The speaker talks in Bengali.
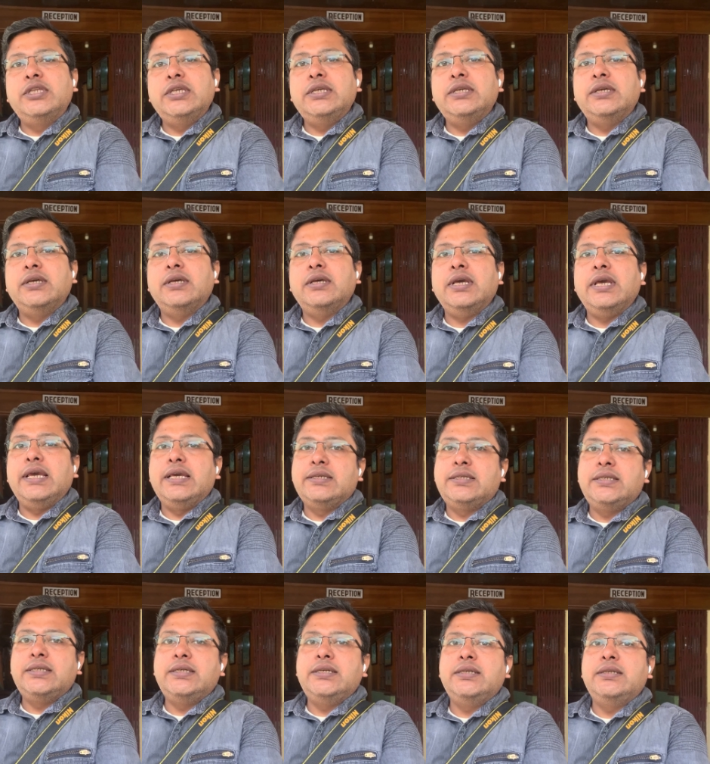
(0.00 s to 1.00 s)
যদি
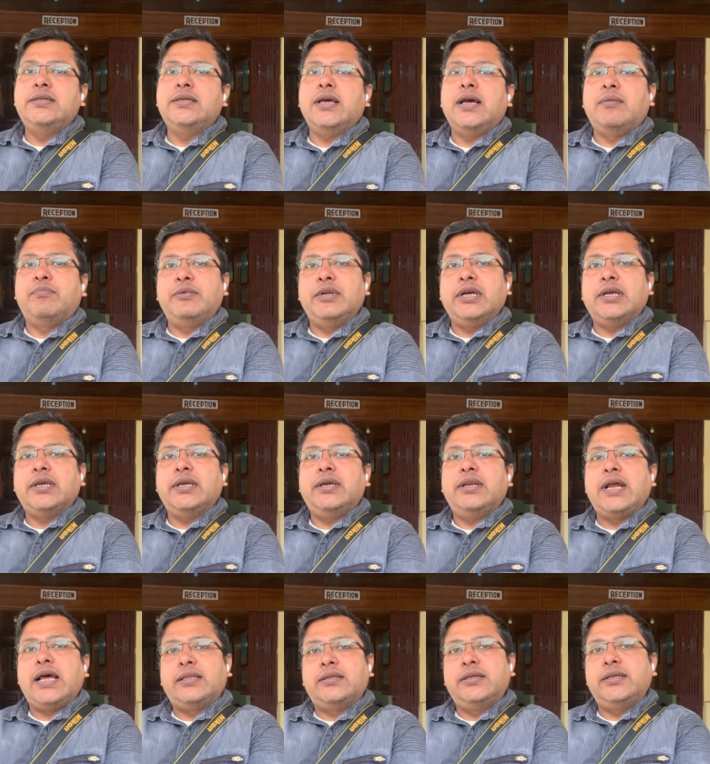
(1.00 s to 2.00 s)
এসি আপনাকে
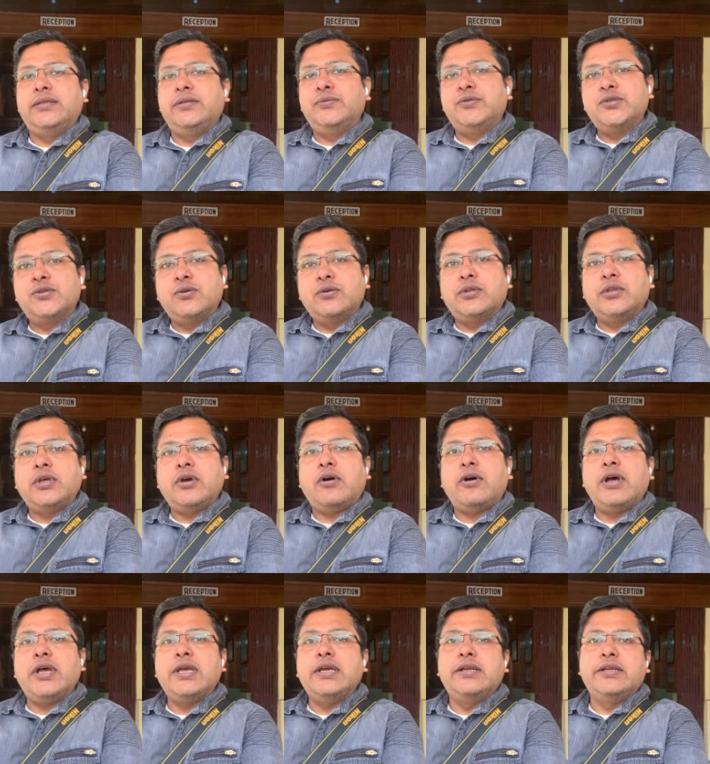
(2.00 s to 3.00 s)
রাত্রে ইউজ করতে
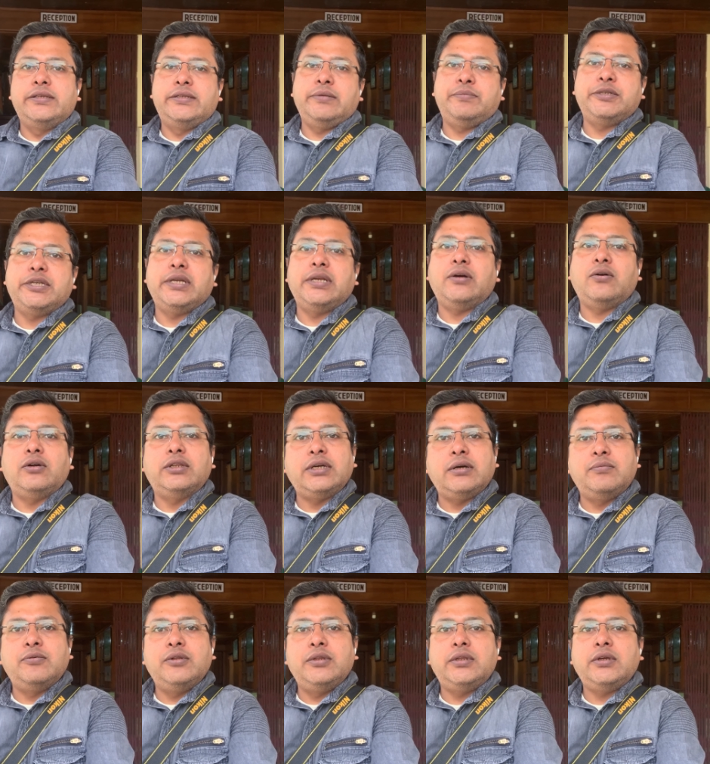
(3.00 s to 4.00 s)
হয় রিসেপশনে
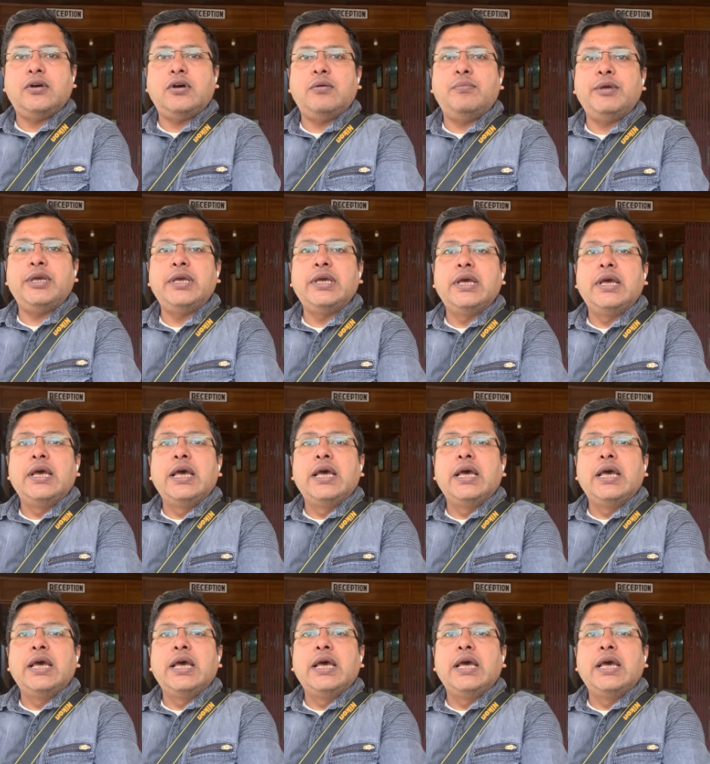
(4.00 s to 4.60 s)
কথা বলতে হবে